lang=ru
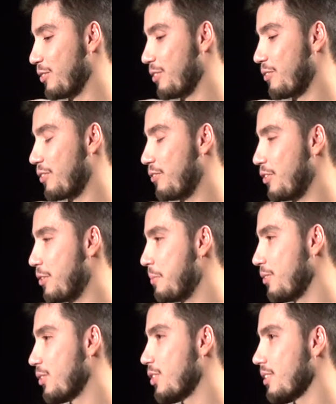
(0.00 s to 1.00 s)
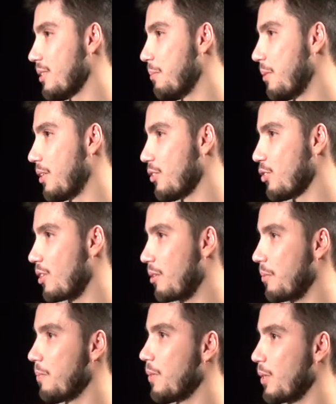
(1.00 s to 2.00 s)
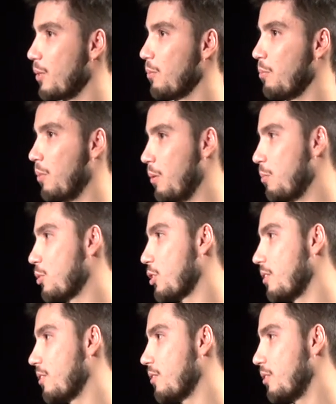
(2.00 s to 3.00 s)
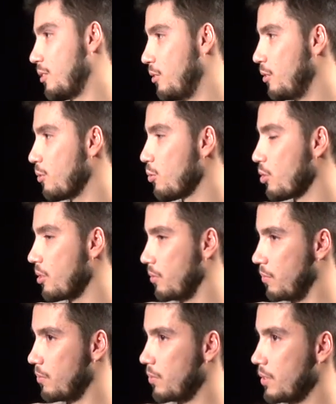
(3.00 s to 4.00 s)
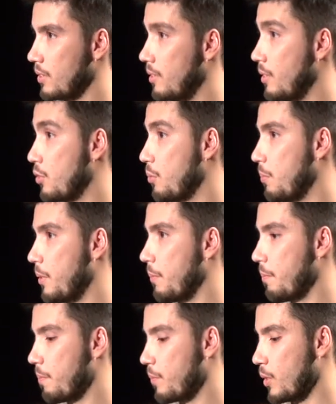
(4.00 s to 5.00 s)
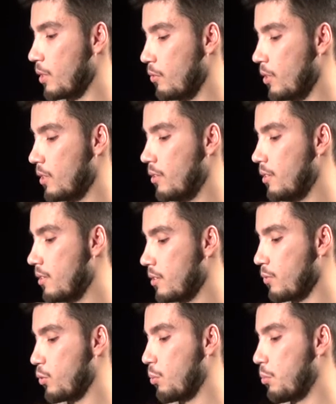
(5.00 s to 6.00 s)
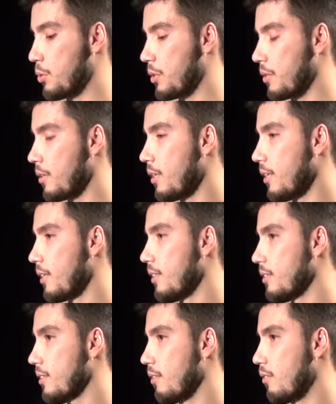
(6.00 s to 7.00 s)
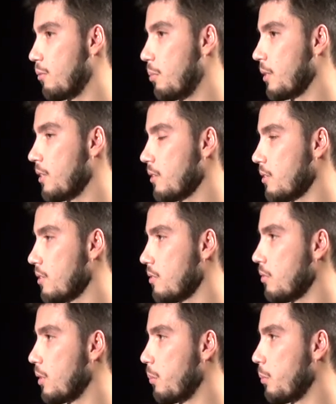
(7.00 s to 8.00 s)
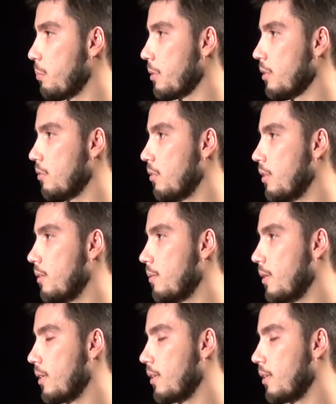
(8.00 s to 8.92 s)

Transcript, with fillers: и вот на Варфоломеева часто приезжали бабушки, дедушки с дачи прям. Такие выходили из автобуса, ставили пакеты с цветами и продавали.